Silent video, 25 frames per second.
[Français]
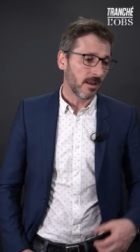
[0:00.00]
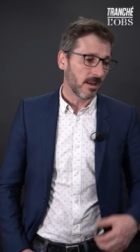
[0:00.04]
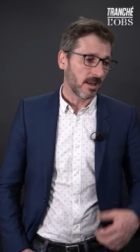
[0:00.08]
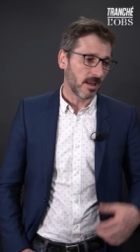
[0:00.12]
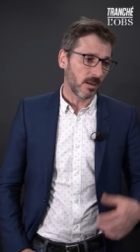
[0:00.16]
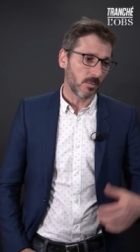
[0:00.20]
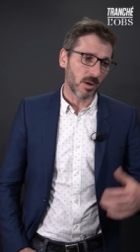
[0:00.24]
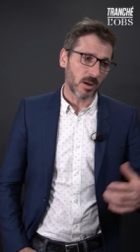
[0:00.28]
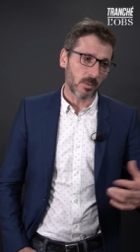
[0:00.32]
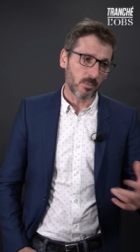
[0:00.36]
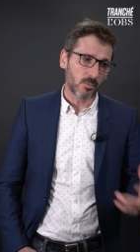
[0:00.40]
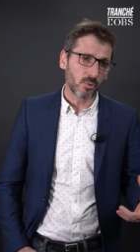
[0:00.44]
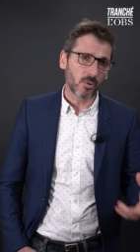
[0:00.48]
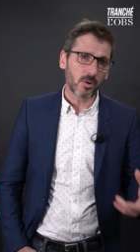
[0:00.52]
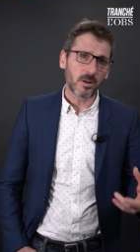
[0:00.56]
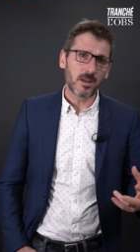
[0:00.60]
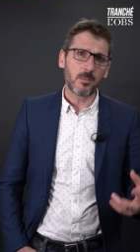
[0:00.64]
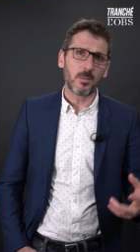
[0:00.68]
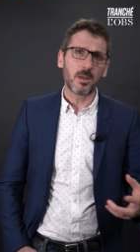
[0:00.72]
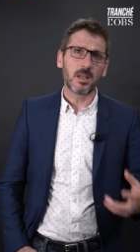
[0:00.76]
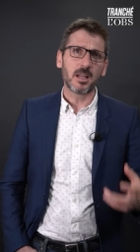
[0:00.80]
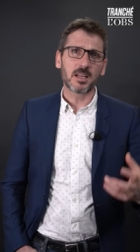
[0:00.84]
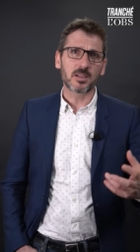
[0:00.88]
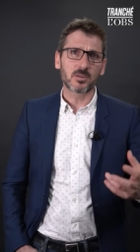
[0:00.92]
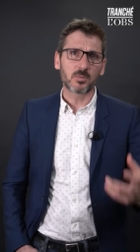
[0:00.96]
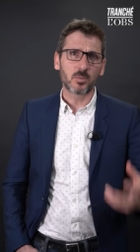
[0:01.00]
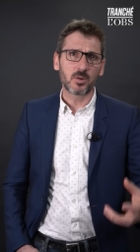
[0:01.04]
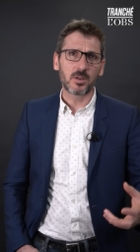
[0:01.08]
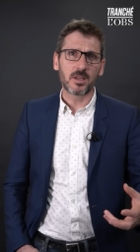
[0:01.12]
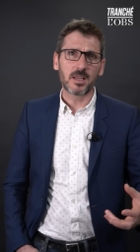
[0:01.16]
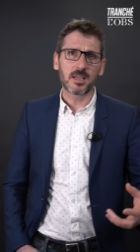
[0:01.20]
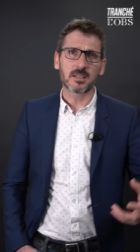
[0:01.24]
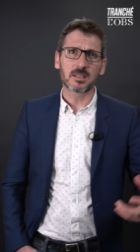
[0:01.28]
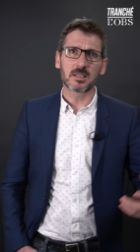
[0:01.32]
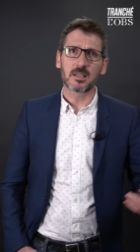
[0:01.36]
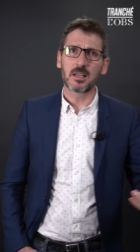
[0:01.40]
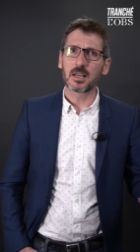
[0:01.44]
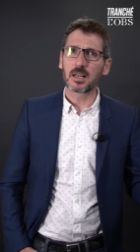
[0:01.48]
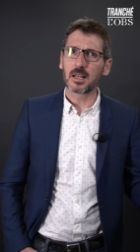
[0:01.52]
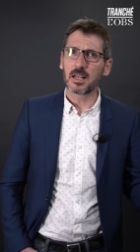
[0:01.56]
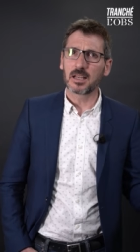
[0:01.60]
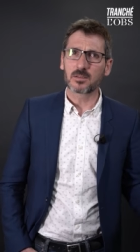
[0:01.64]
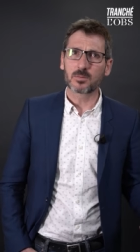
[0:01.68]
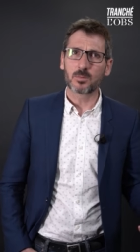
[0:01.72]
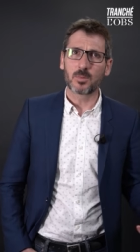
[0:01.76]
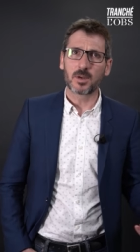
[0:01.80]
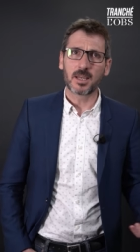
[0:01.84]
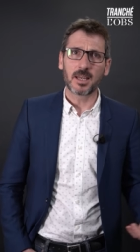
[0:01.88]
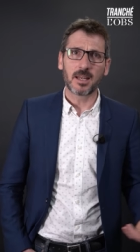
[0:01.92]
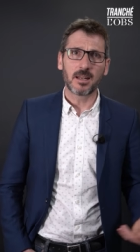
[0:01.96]
Et eh ben pour les ménages modestes, les
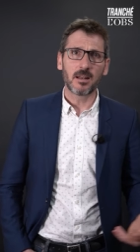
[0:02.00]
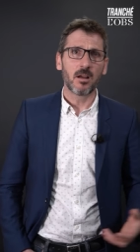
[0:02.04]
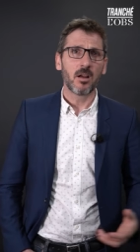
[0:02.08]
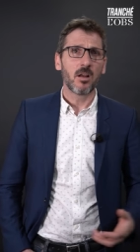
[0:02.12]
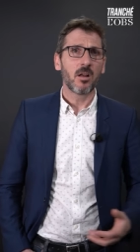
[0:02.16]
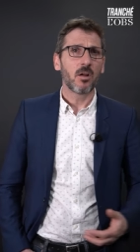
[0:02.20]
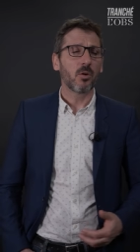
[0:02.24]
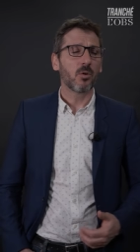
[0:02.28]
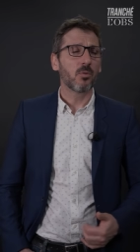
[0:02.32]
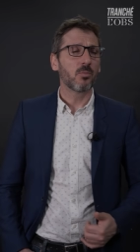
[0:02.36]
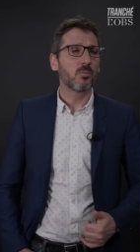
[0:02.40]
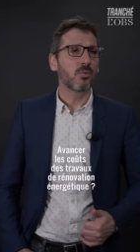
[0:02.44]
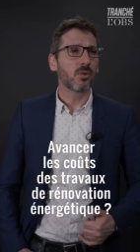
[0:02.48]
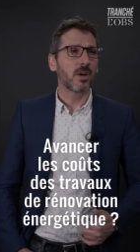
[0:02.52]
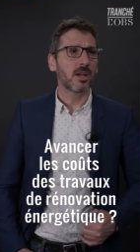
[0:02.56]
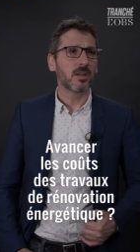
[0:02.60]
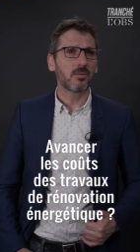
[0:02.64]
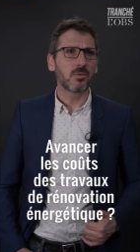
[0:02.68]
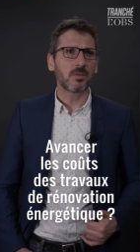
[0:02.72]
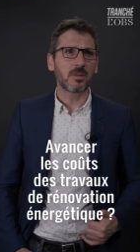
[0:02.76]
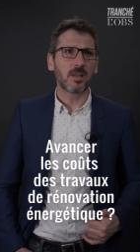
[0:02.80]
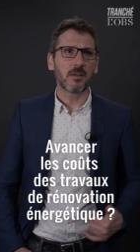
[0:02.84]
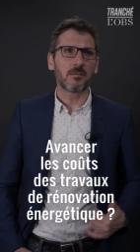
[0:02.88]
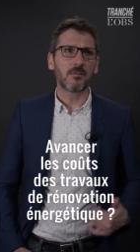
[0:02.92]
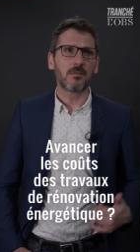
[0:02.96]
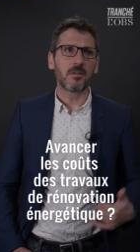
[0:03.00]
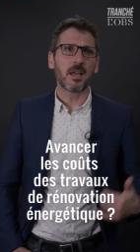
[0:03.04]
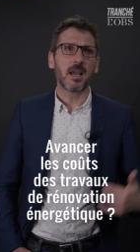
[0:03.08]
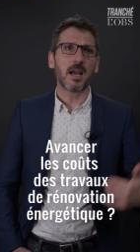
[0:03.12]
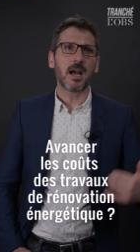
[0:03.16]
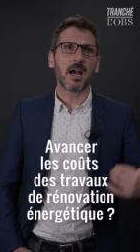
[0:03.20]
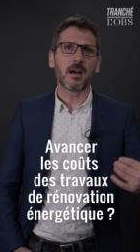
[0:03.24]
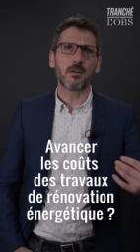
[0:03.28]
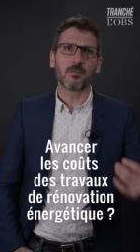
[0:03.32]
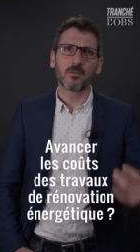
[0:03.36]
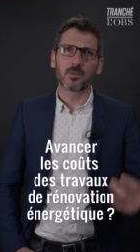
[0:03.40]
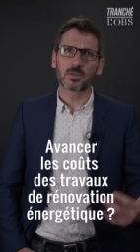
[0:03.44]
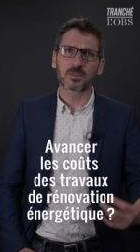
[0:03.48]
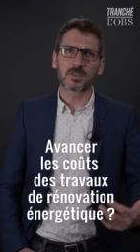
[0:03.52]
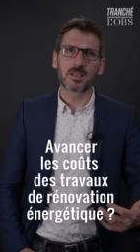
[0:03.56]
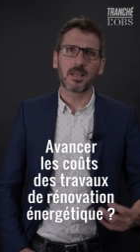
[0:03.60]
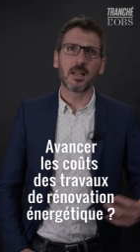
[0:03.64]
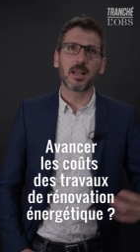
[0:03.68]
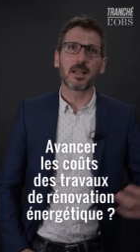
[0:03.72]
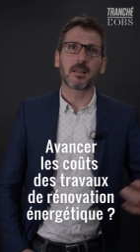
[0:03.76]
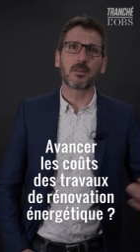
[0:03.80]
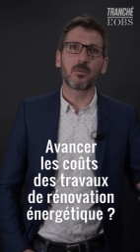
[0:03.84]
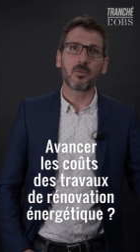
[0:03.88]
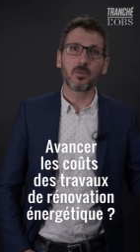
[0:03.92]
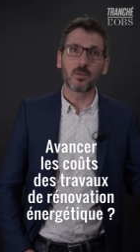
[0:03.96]
classes moyennes, on pourrait tout à fait avancer
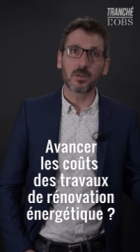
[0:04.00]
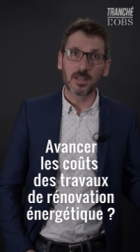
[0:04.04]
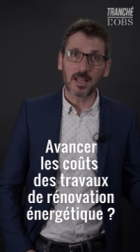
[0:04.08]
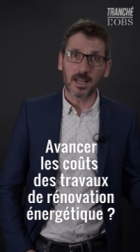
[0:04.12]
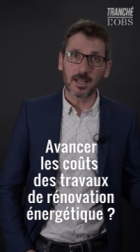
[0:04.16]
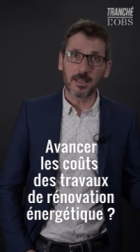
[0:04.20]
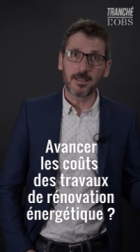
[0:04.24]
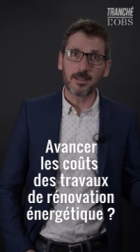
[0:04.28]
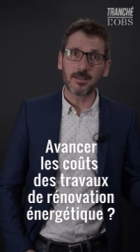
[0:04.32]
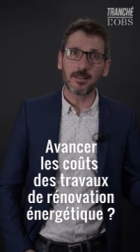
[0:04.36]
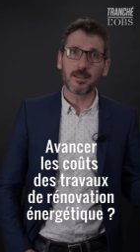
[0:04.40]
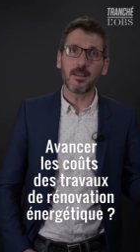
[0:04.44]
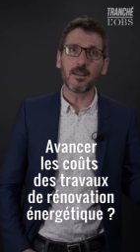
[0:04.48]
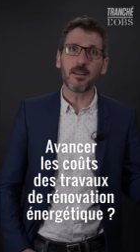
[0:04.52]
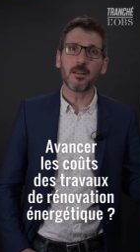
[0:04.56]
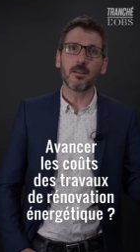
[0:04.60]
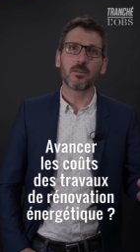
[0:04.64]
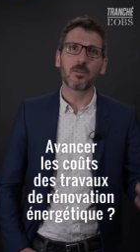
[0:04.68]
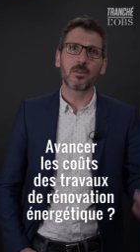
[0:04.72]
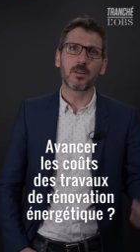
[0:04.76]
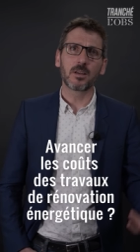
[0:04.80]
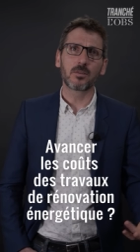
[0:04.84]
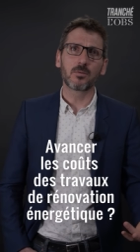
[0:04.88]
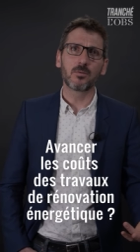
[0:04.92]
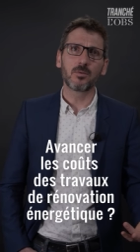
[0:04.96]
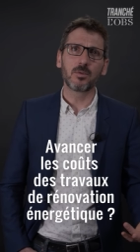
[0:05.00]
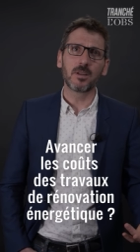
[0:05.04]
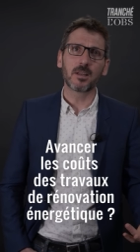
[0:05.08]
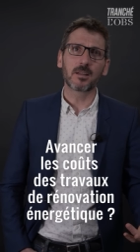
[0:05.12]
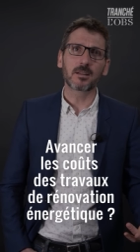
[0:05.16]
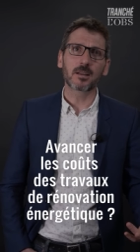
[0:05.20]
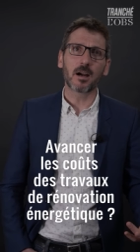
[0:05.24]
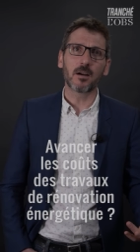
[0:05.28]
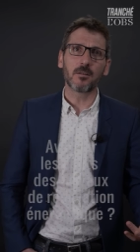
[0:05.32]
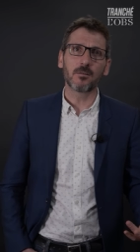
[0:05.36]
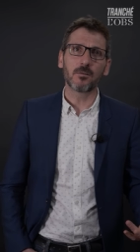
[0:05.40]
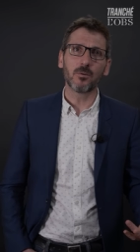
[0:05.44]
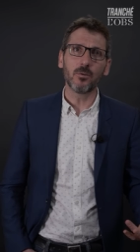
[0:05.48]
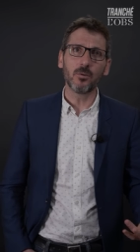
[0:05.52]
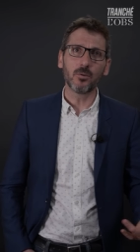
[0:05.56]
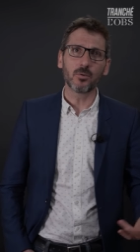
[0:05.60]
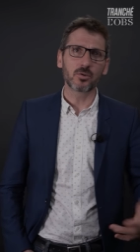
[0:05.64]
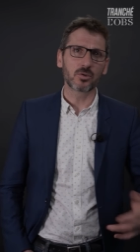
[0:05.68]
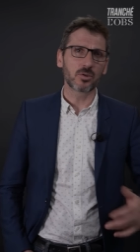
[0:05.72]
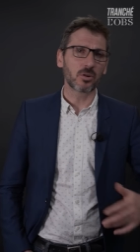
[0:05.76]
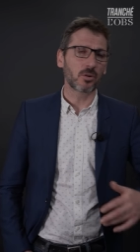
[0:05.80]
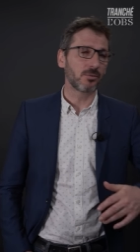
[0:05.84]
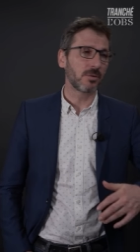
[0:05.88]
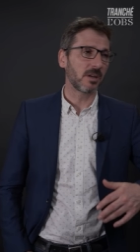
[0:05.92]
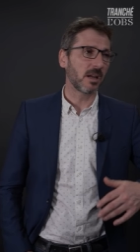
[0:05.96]
la totalité des coûts des travaux.
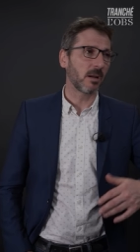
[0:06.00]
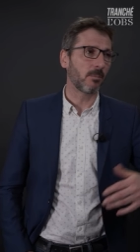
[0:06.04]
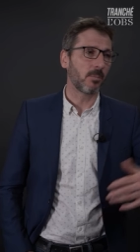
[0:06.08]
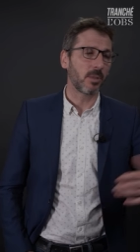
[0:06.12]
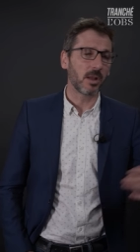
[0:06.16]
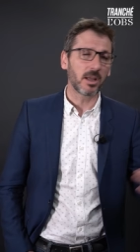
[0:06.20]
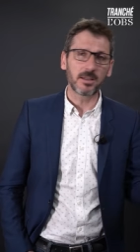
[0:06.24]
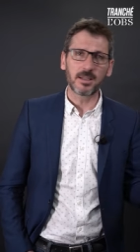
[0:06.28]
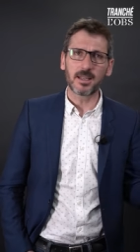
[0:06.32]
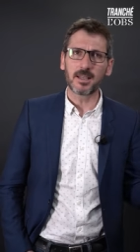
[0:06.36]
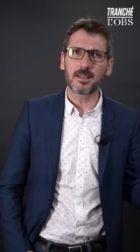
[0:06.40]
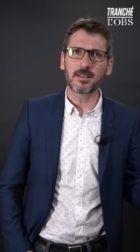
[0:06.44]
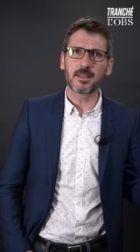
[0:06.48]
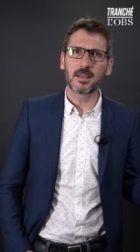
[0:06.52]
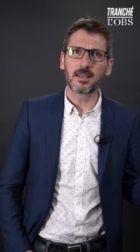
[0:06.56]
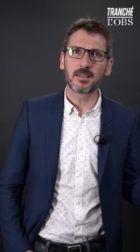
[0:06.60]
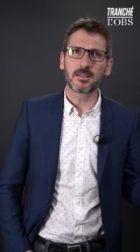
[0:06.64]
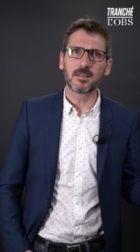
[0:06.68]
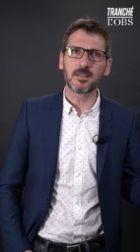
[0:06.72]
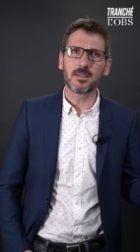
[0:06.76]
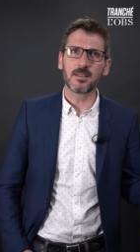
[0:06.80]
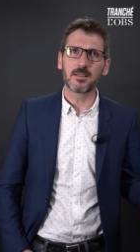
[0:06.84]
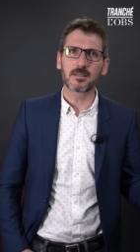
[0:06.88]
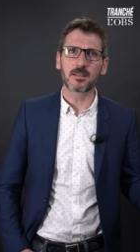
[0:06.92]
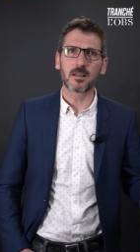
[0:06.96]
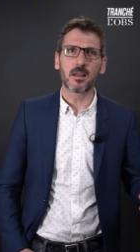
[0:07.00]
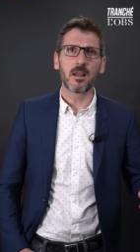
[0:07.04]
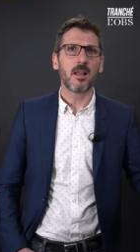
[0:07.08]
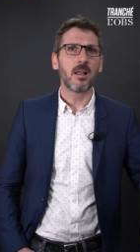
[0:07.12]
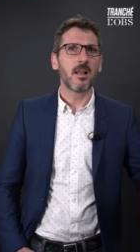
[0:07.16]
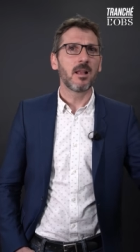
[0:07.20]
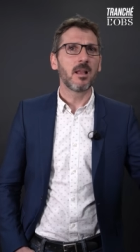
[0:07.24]
Aujourd'hui, il y a plein d'aides qui existent,